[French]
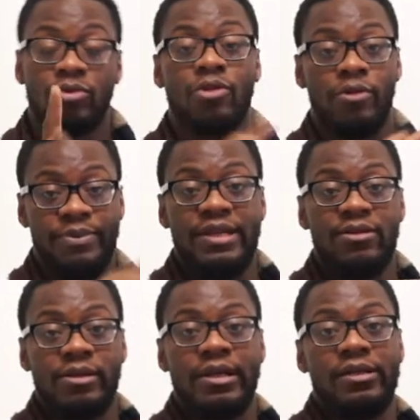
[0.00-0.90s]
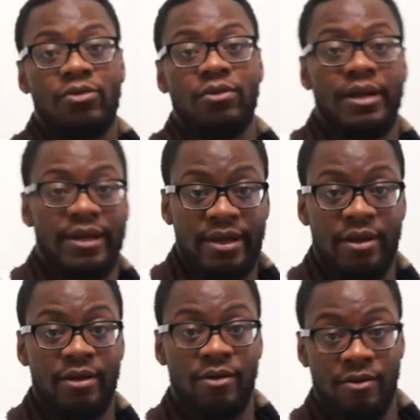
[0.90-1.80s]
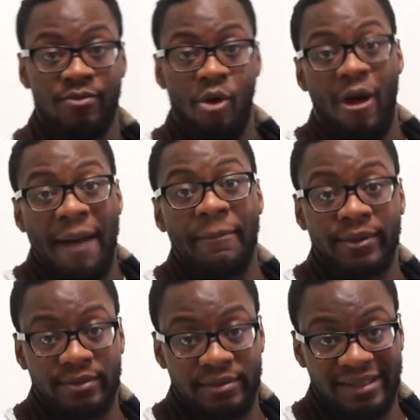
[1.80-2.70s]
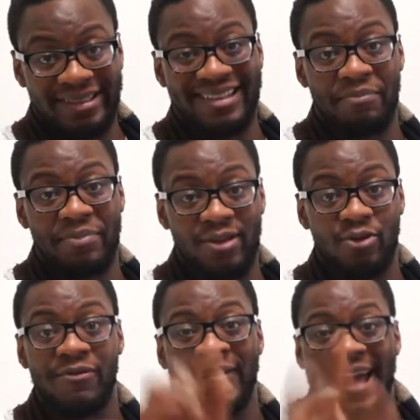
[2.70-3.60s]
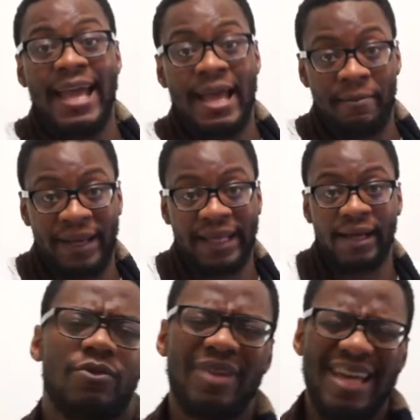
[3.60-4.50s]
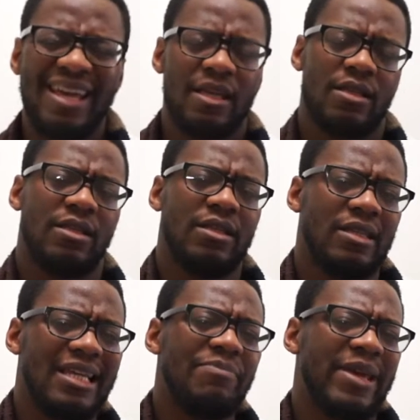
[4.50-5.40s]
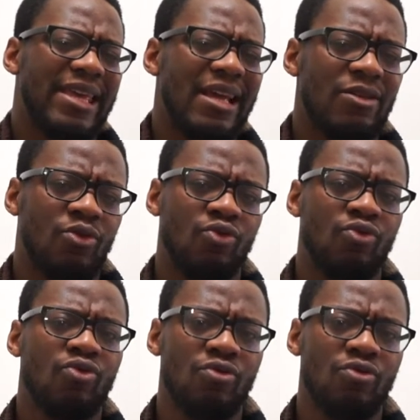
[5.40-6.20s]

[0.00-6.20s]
que le pays dans lequel ils sont allés, euh, Moab, c'était un pays de vrais païens. Oui, il y a les païens doux,